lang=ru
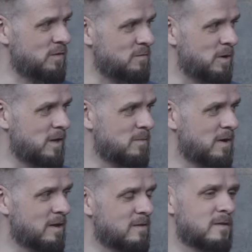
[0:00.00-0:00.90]

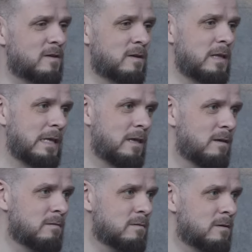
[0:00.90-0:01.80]
воспринимается
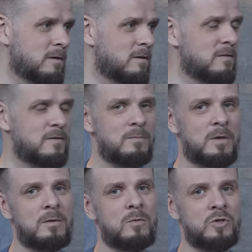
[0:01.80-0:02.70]
и э,
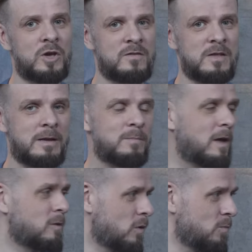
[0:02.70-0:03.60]
теми участниками,
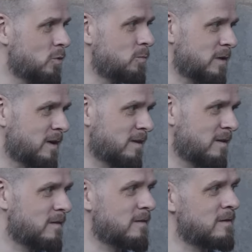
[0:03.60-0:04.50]
которые будут
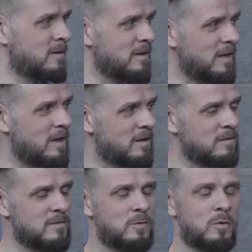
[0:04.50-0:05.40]
подходить э, и
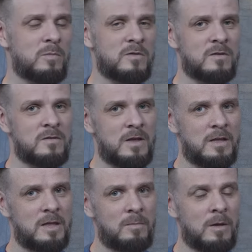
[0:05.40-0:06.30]
знакомиться с
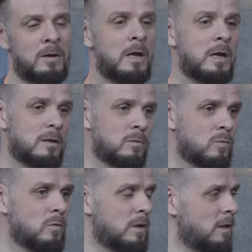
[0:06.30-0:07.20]
стендами,
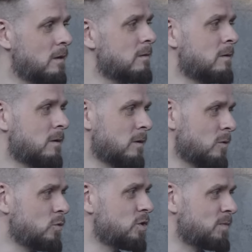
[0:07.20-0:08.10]
ну и э,
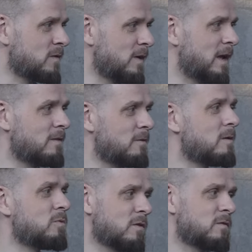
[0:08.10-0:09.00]
лучше позволяет
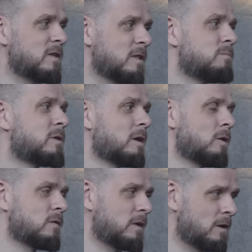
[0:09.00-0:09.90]
вообще в целом
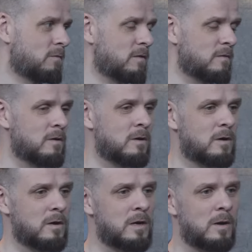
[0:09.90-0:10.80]
проиллюстрировать
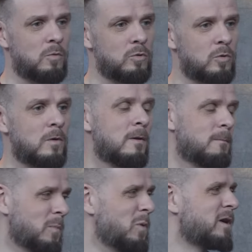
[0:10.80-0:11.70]
э, работу.
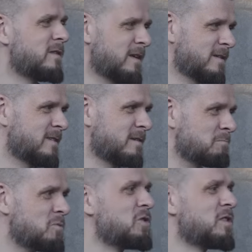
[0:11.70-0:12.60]
Много текста
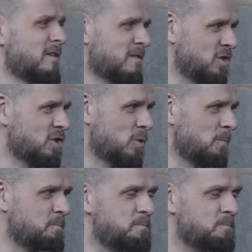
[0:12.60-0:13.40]
читать тяжело.